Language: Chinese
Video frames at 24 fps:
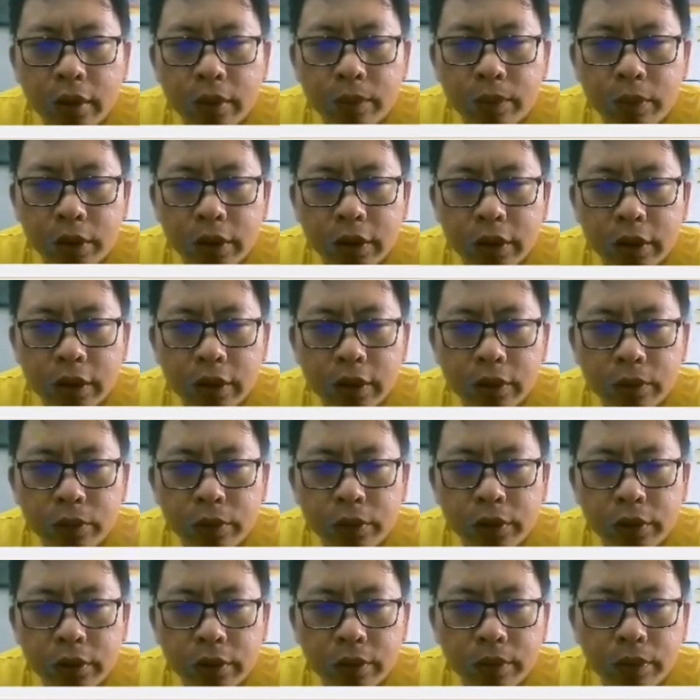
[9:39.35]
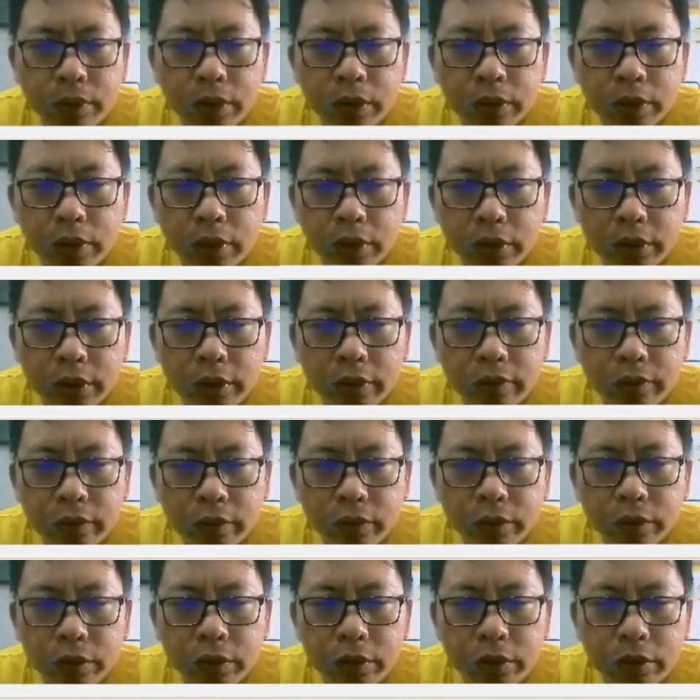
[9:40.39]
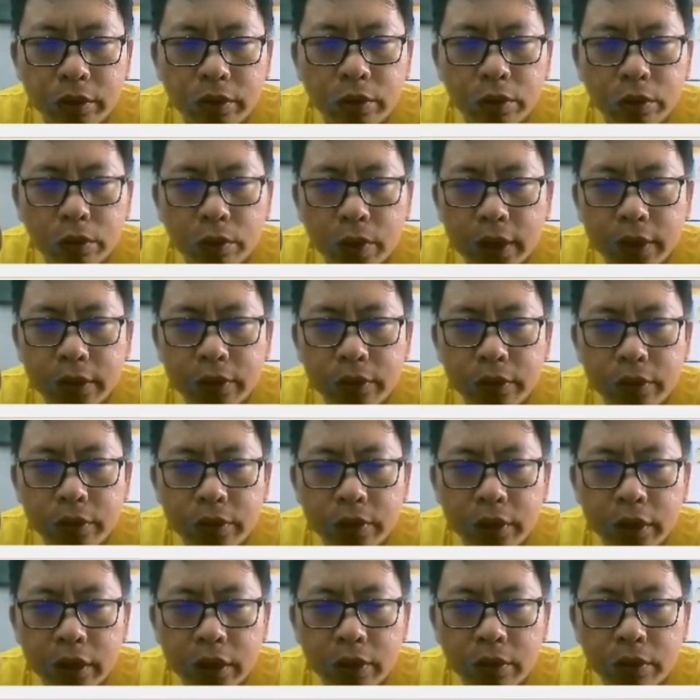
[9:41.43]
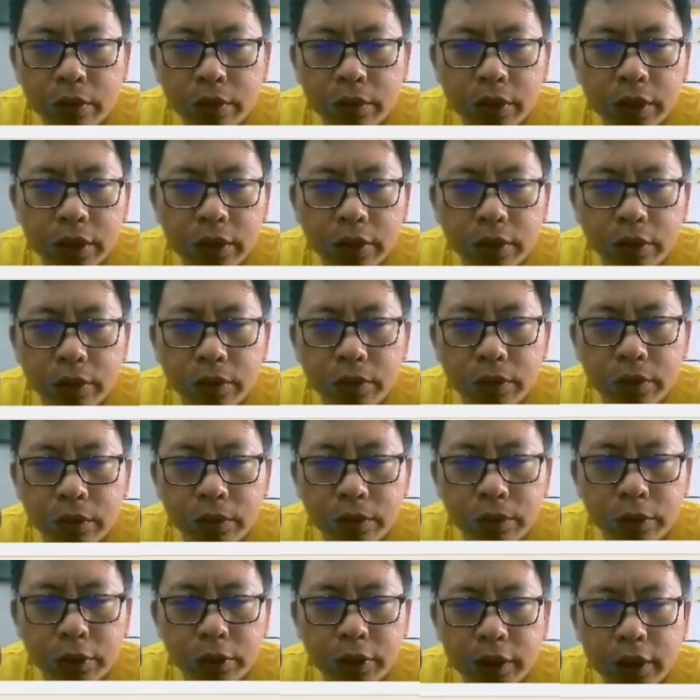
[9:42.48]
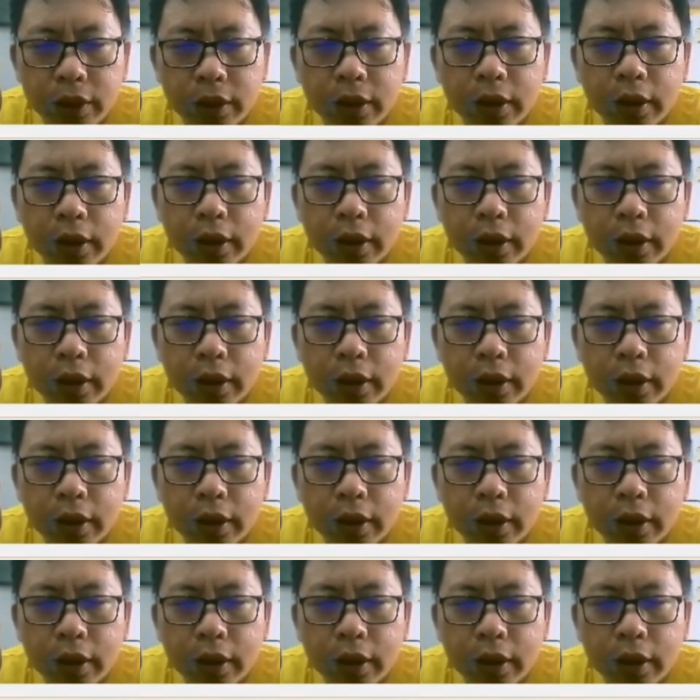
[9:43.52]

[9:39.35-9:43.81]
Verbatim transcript: 波之无咎，波床与夫凶，冠于以攻人从无不利。